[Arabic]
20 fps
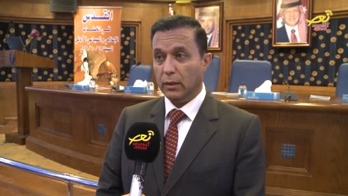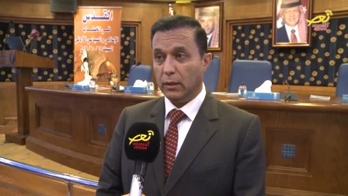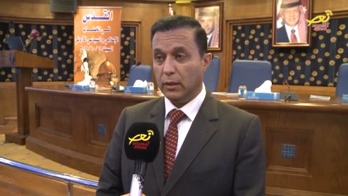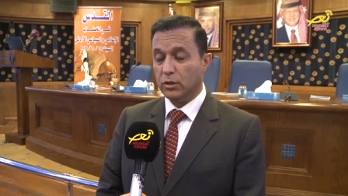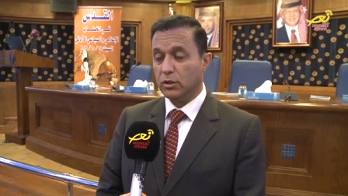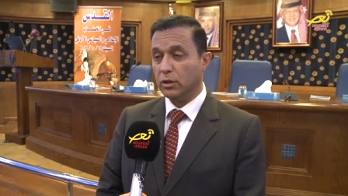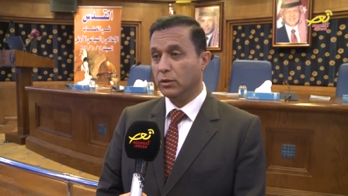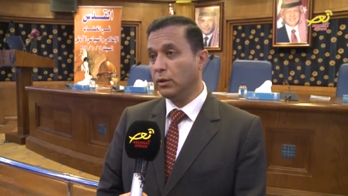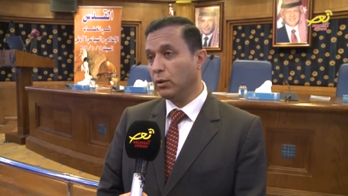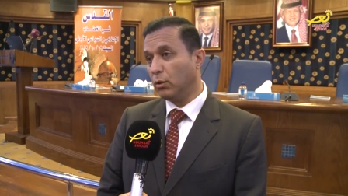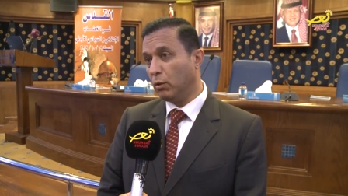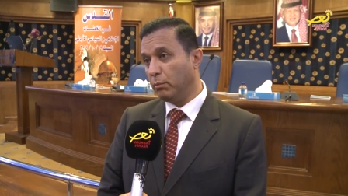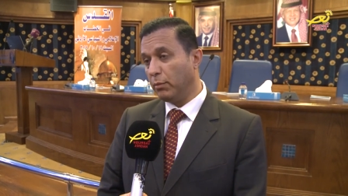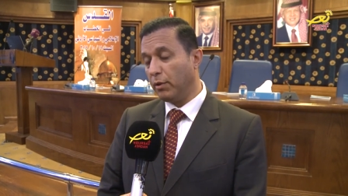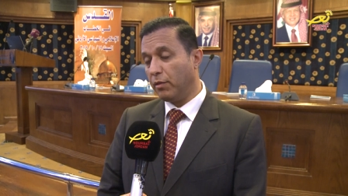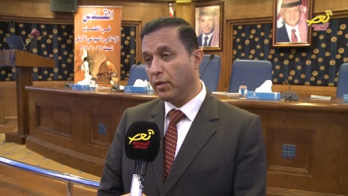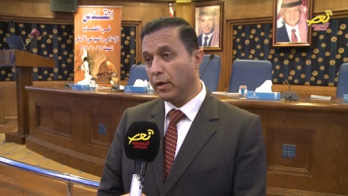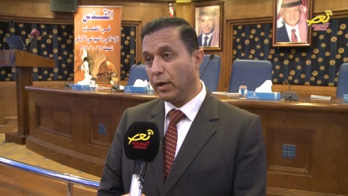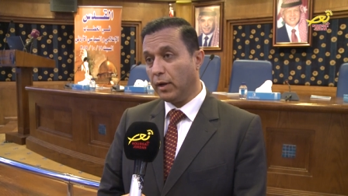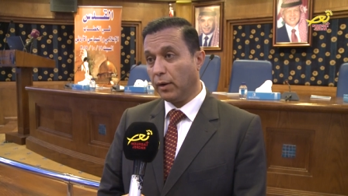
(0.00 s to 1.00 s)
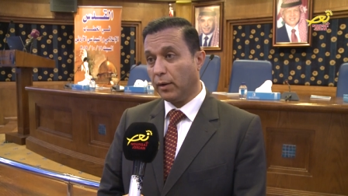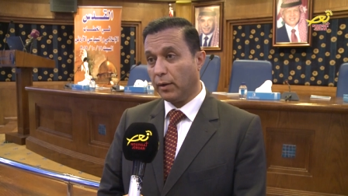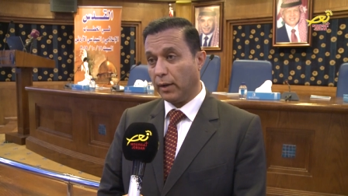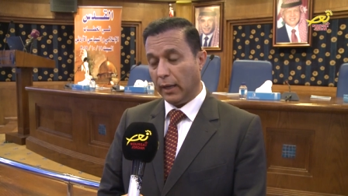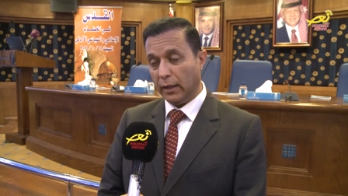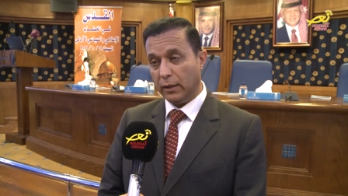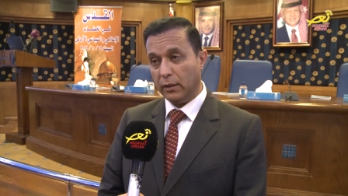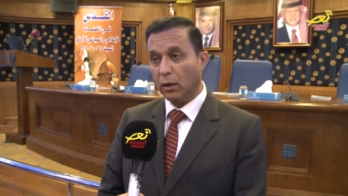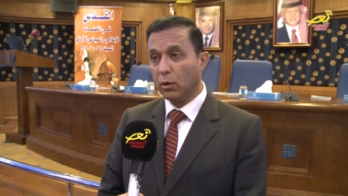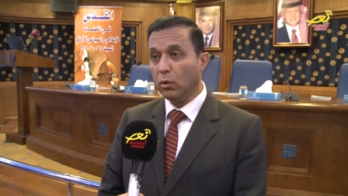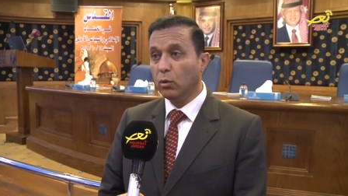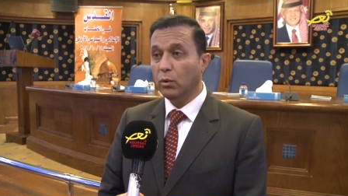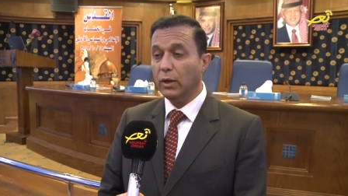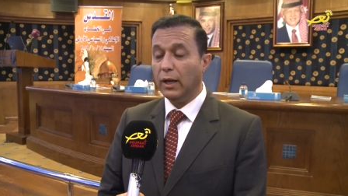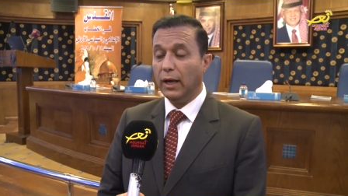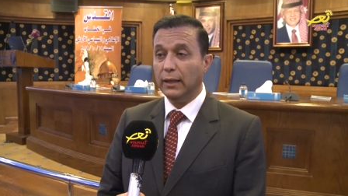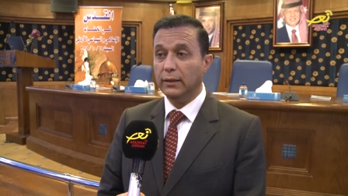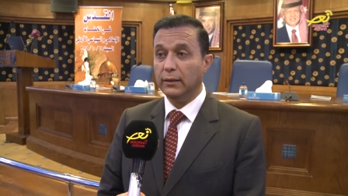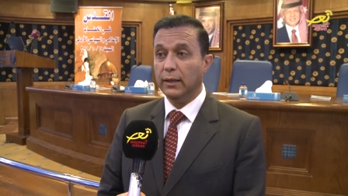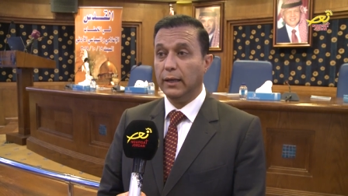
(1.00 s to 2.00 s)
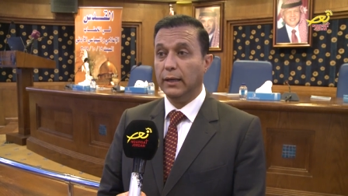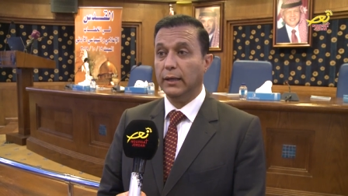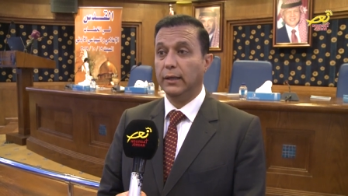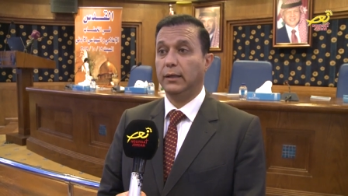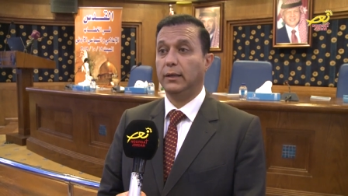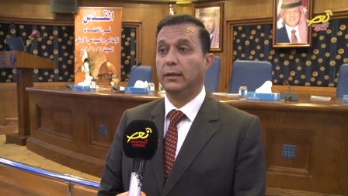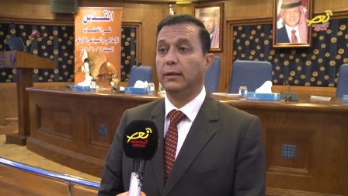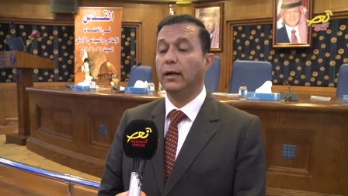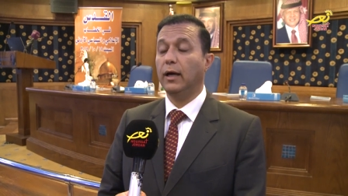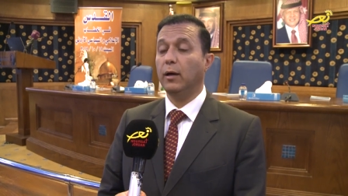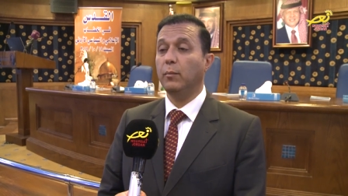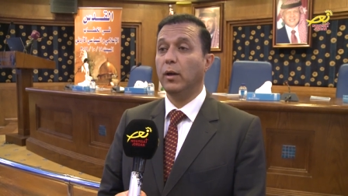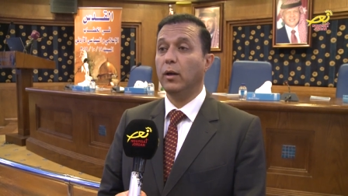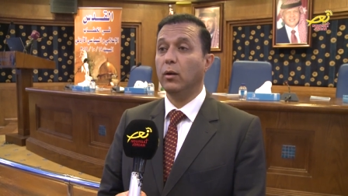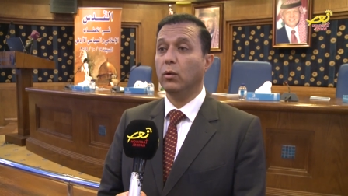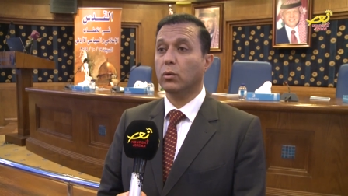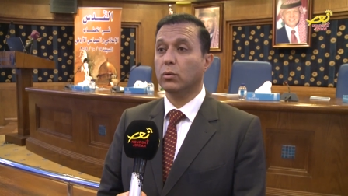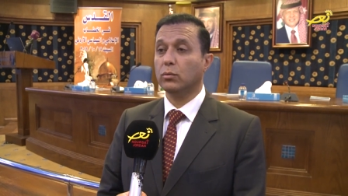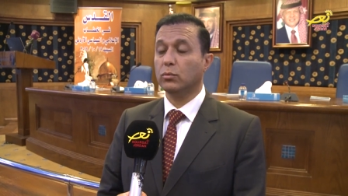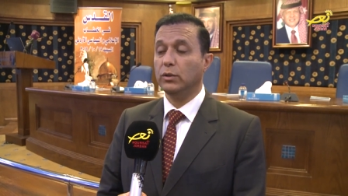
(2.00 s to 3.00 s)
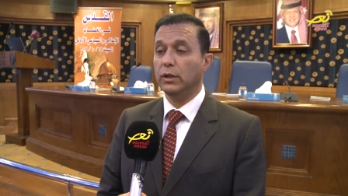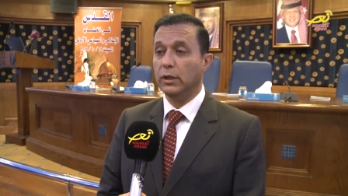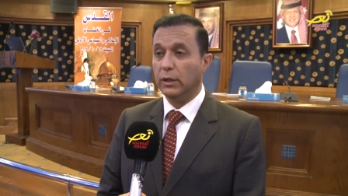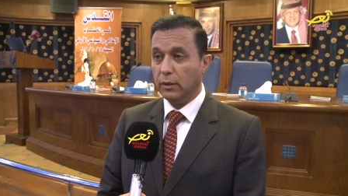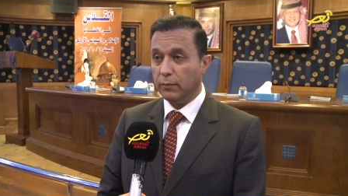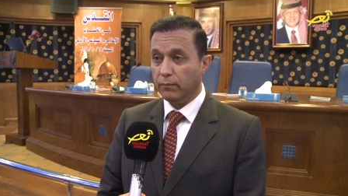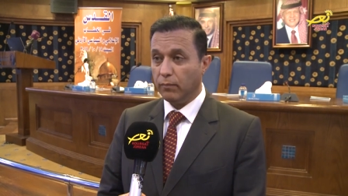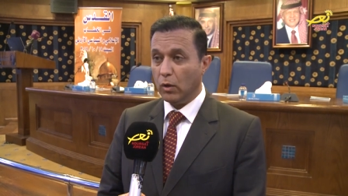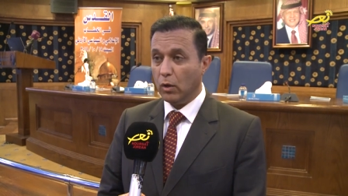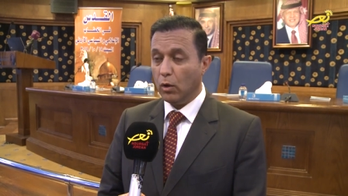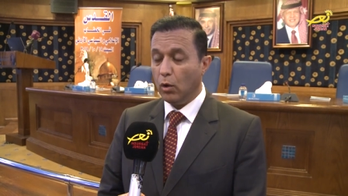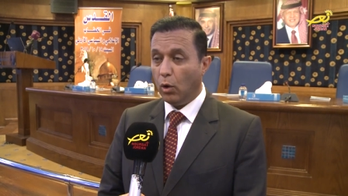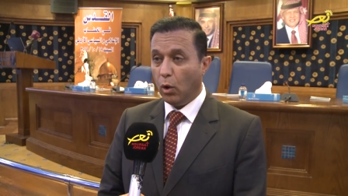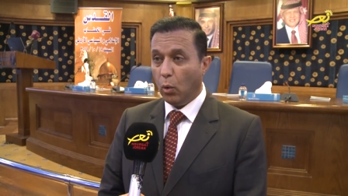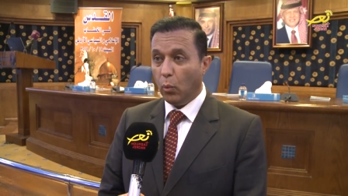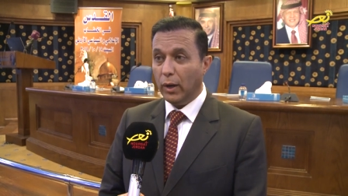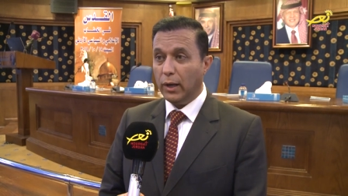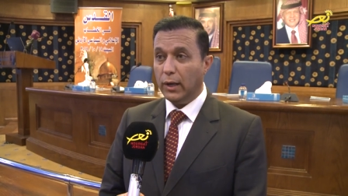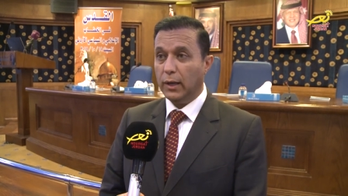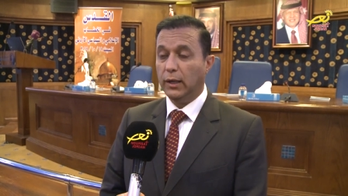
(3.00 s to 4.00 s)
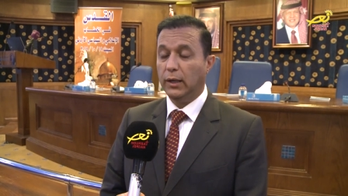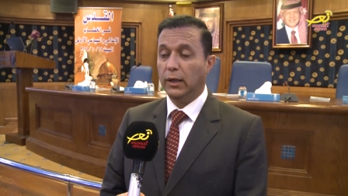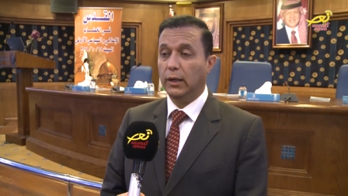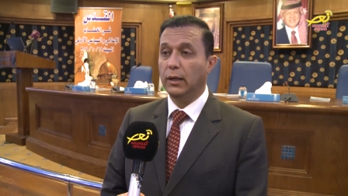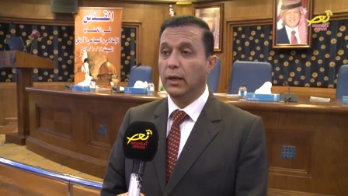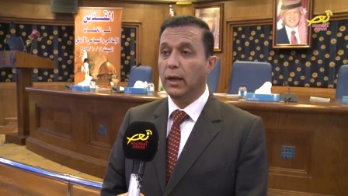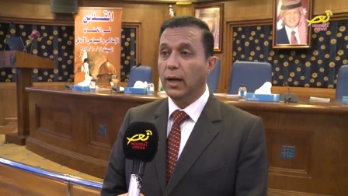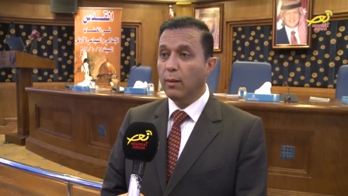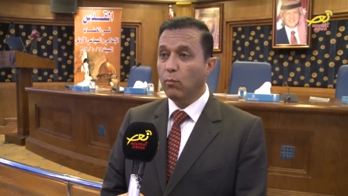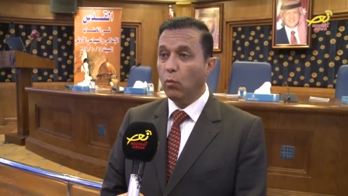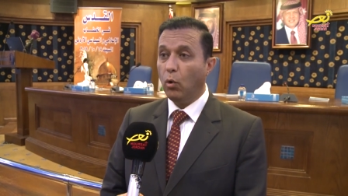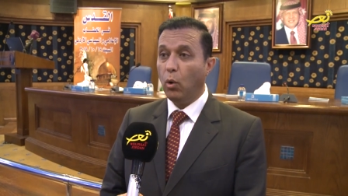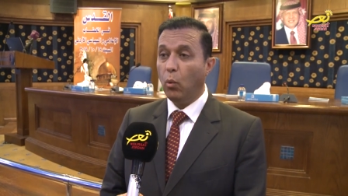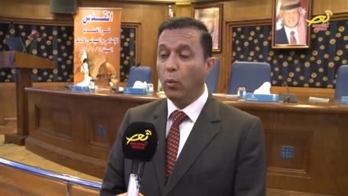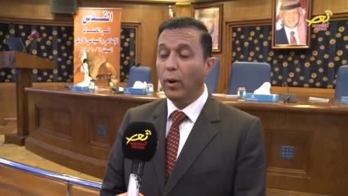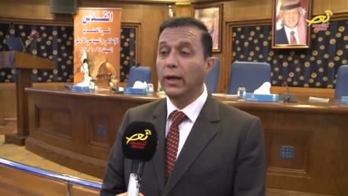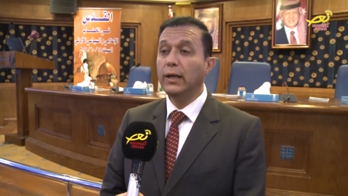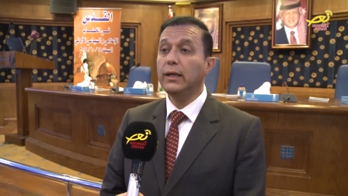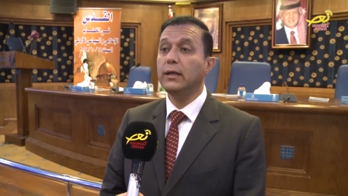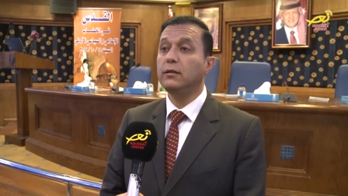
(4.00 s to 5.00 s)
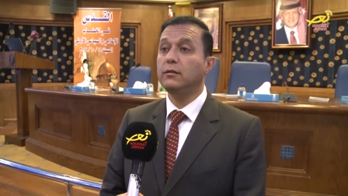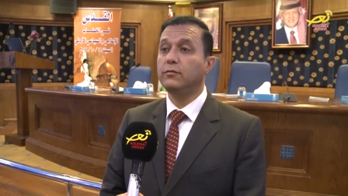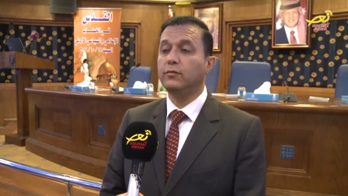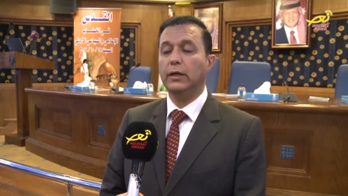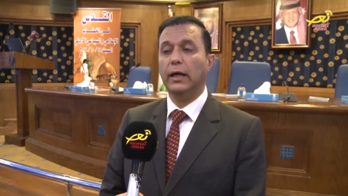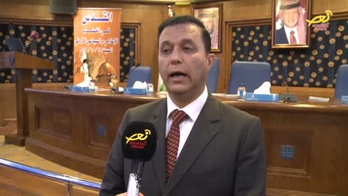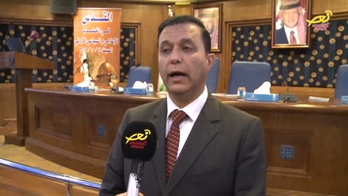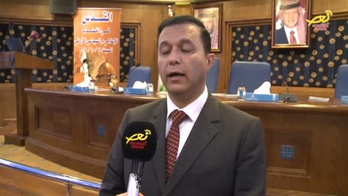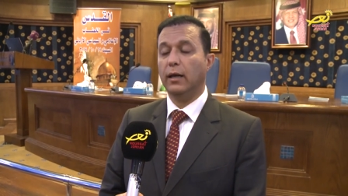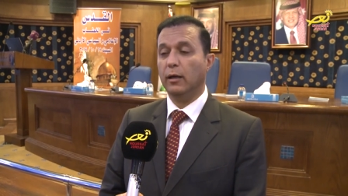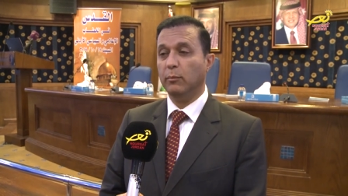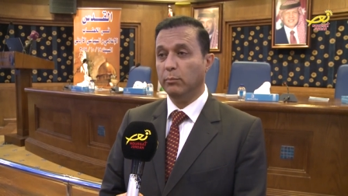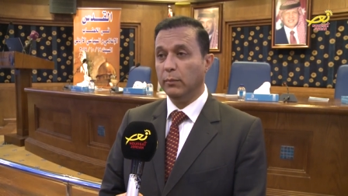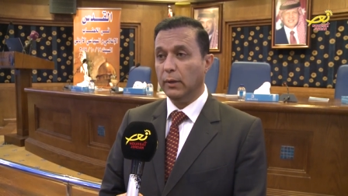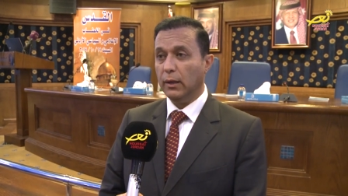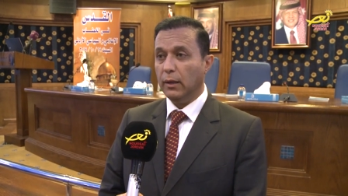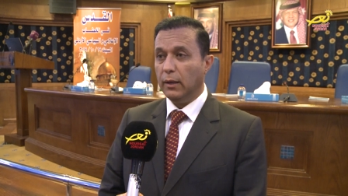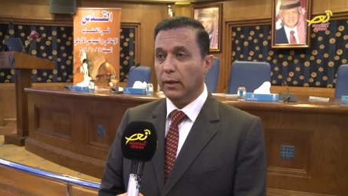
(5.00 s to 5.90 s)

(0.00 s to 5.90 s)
لجدير بالذكر أن نقول أن الإعلام الأردني هو الإعلام الوحيد في العالم